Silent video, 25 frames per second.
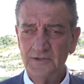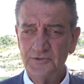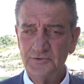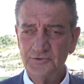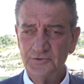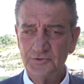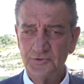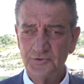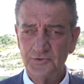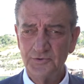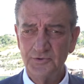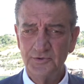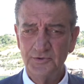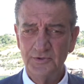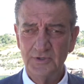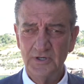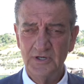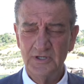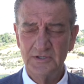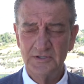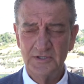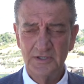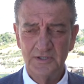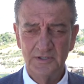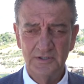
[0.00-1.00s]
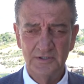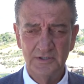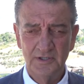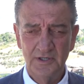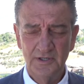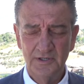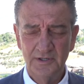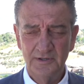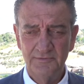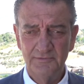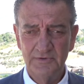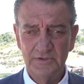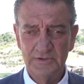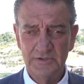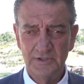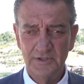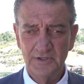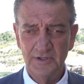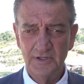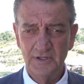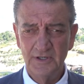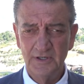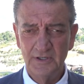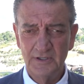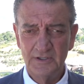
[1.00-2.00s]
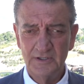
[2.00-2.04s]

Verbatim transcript: Çünkü Hatay'ın ana vatana